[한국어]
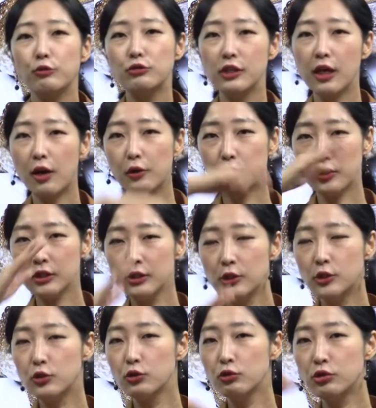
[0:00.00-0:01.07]
우리가 어떤
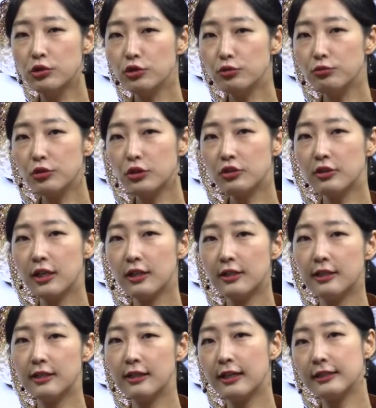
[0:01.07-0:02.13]
울, 울퉁불퉁한
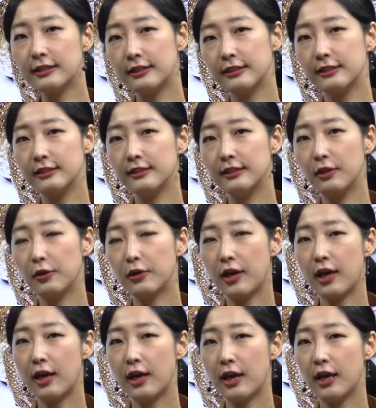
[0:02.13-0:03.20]
길 같은
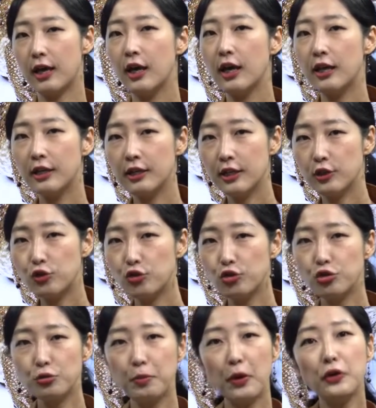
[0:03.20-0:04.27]
이렇게 이렇게
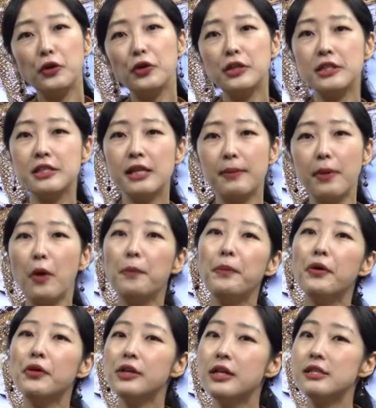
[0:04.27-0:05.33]
쭉 뻗어 있지 않
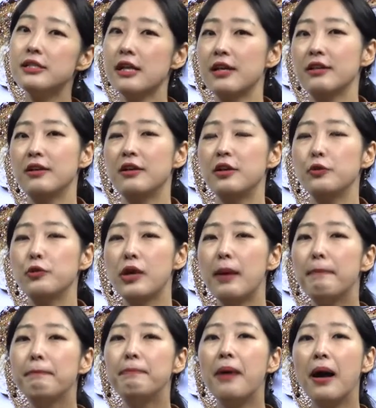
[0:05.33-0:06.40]
평변하지 않은 거를 우리가
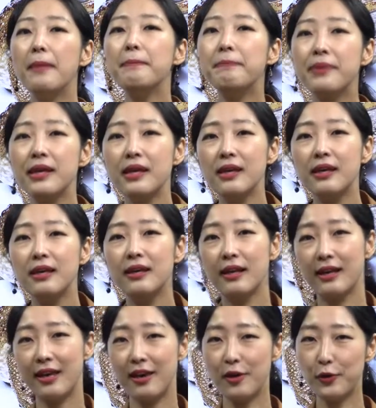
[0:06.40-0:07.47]
bumpy
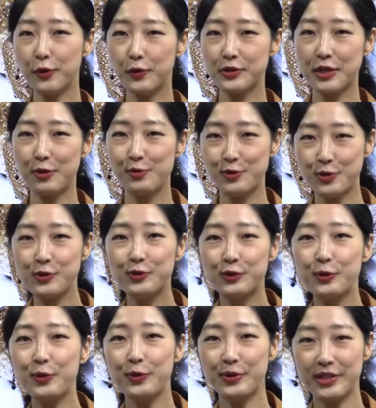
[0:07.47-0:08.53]
이렇게 형용사로 쓸
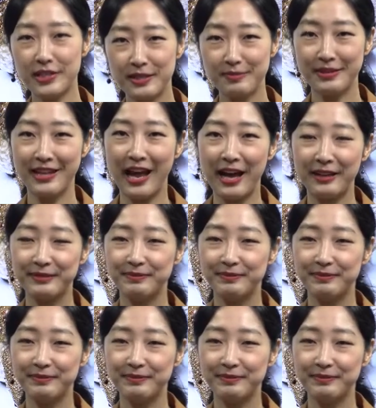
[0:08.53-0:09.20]
수도 있습니다.